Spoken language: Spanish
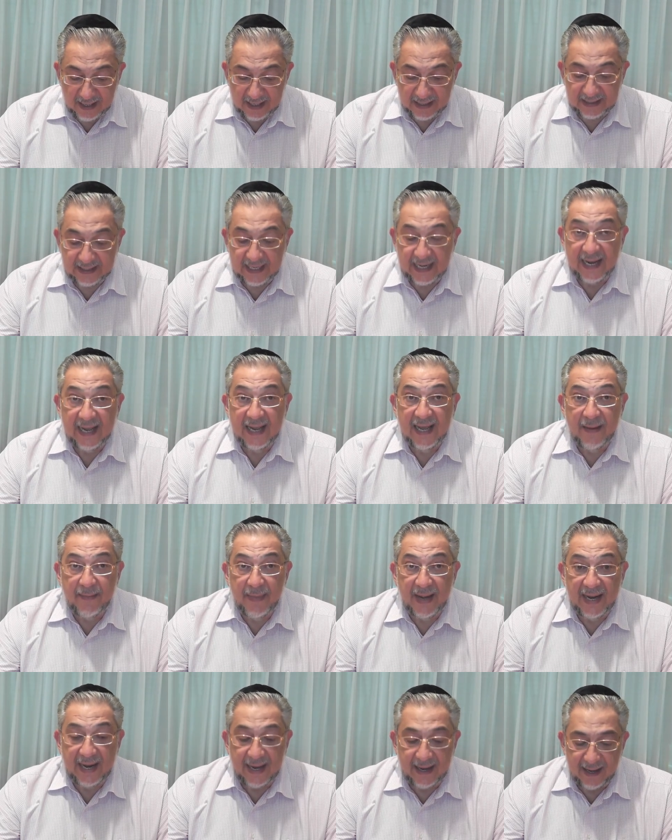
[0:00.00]
es que la
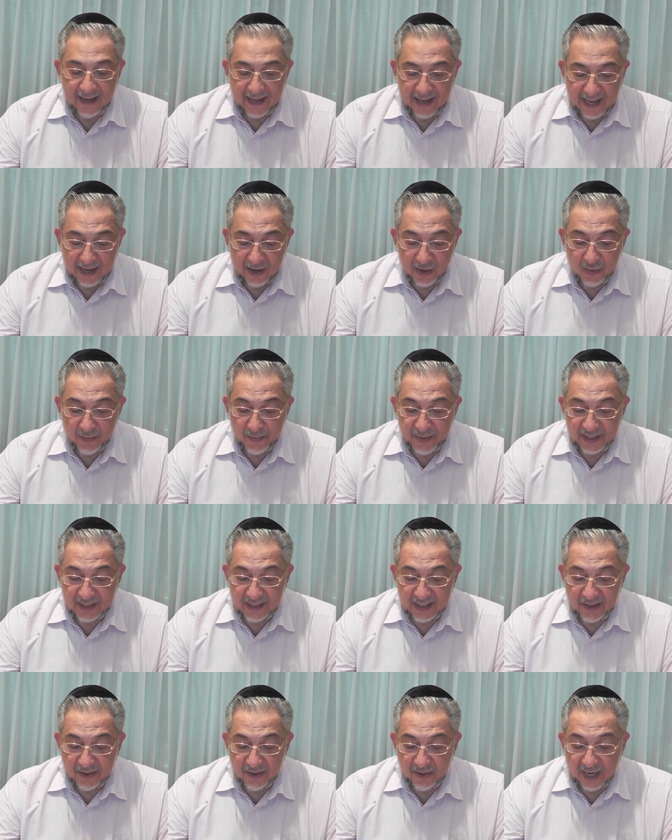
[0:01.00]
Kabbalah ha
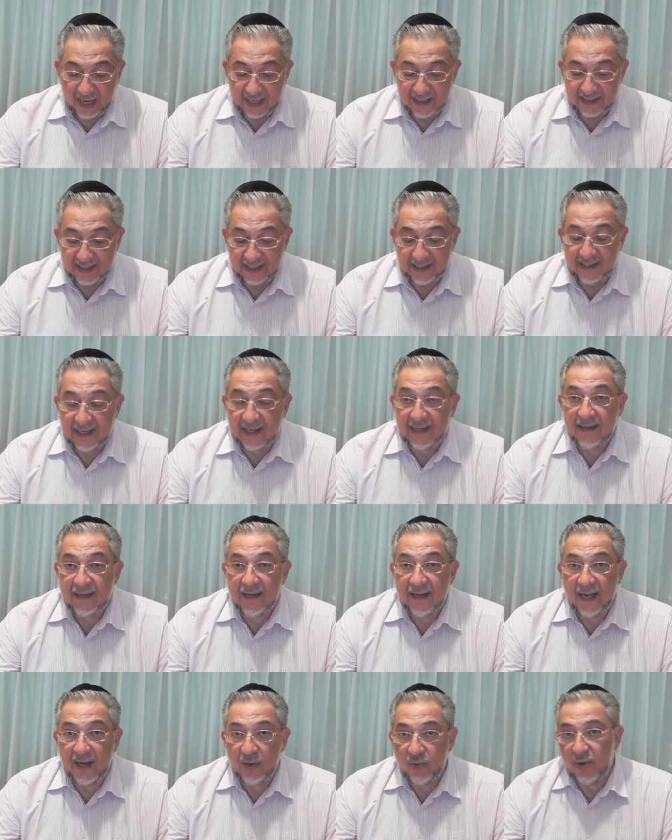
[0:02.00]
convertido al
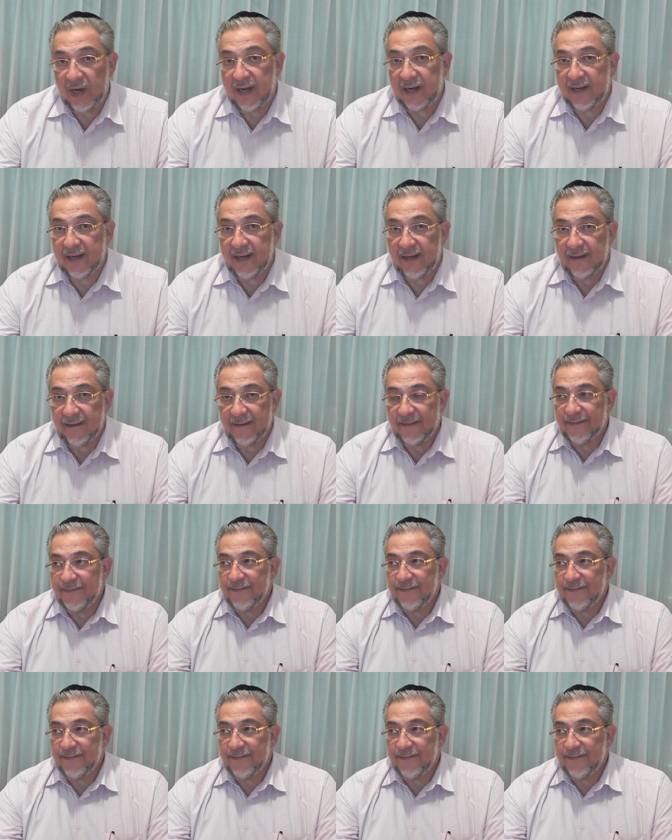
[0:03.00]
Satán en un ángel.